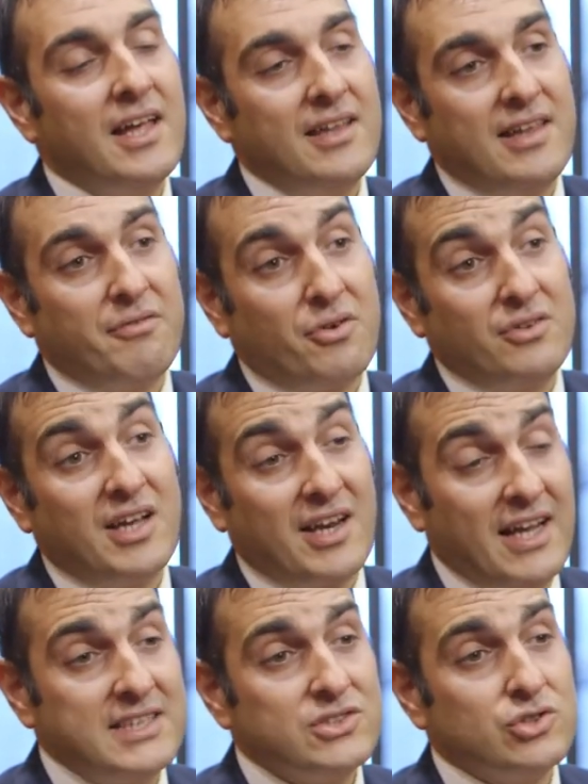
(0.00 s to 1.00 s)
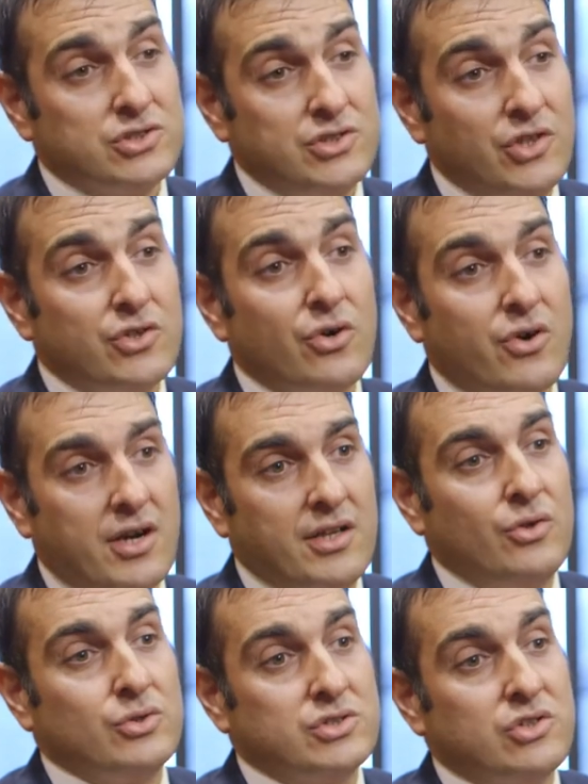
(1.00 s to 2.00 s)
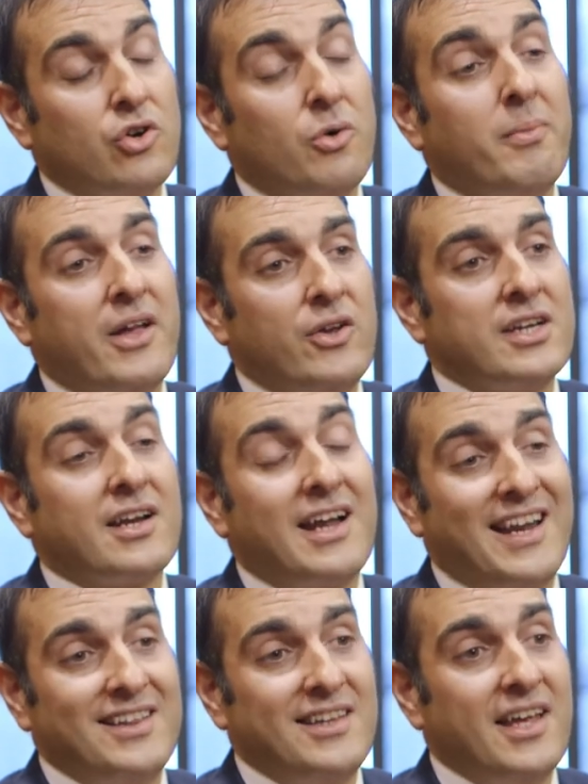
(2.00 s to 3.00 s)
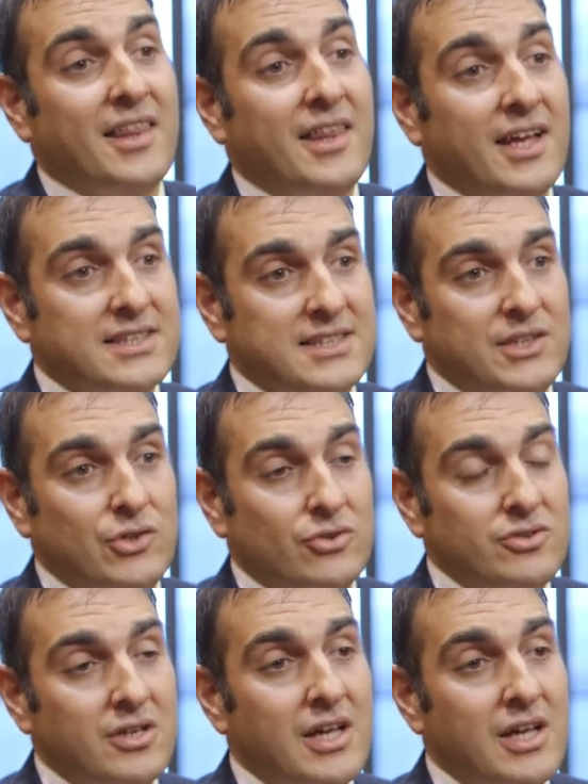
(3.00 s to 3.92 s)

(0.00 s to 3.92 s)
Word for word: de afrontar estos y otros retos con mayor garantía de éxito